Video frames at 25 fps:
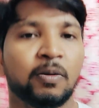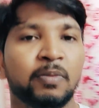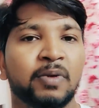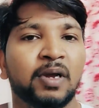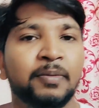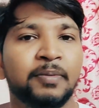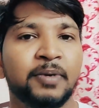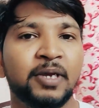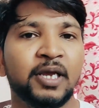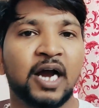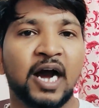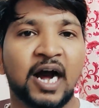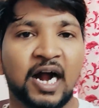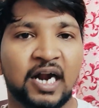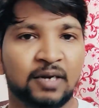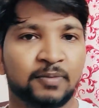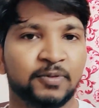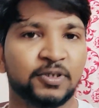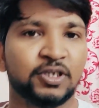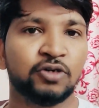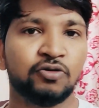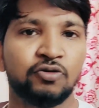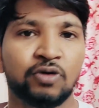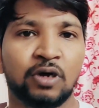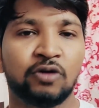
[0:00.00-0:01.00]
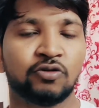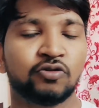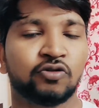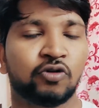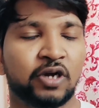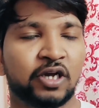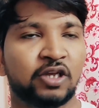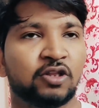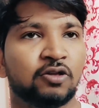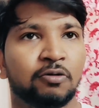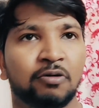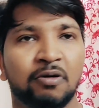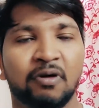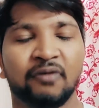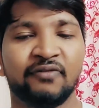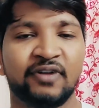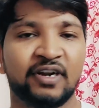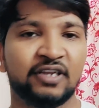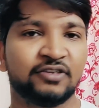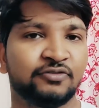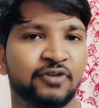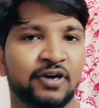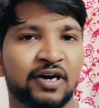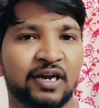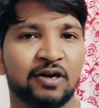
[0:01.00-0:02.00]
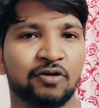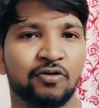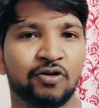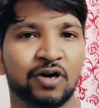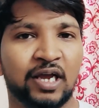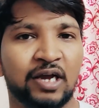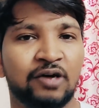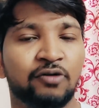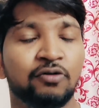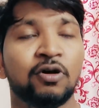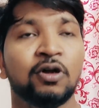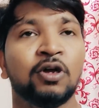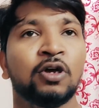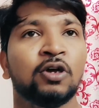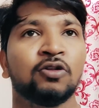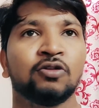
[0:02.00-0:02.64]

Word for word: मैं भी आठ बजे उठाऊ सो के तो मैं फ्रेश वगैरह हो गया हूँ